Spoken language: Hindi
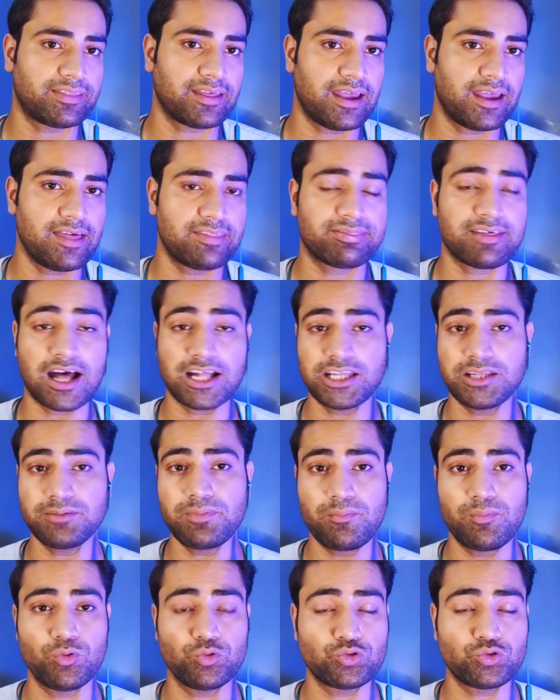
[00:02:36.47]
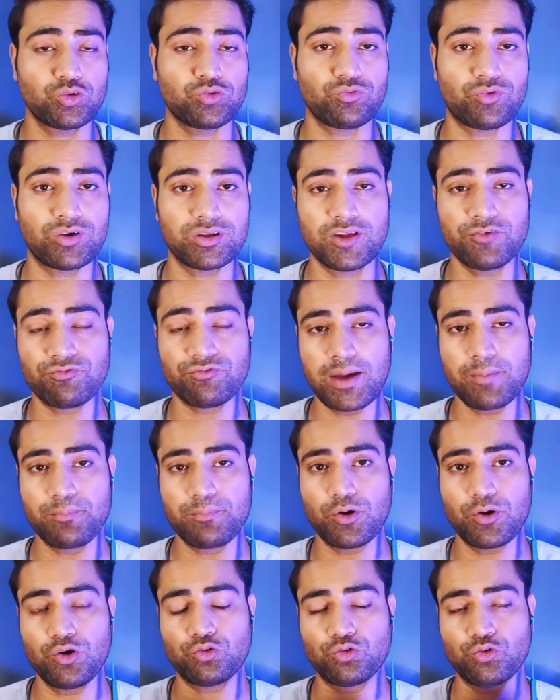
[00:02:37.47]
मिलता है साथ ही में ब्लूटूथ वर्जन
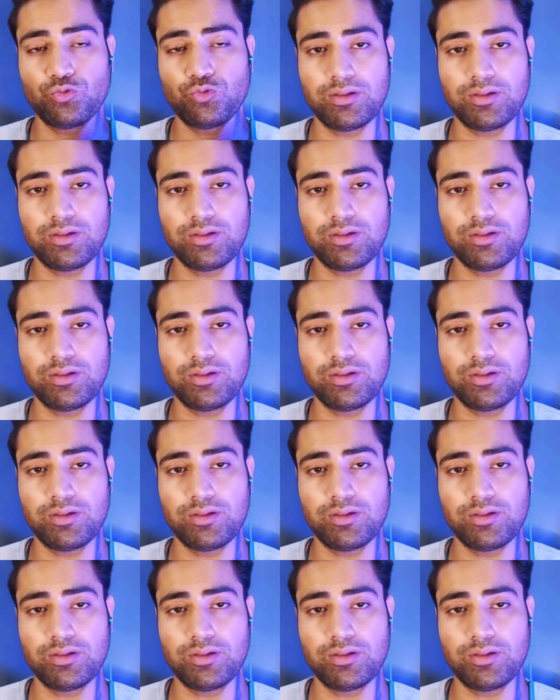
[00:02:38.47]
फाइव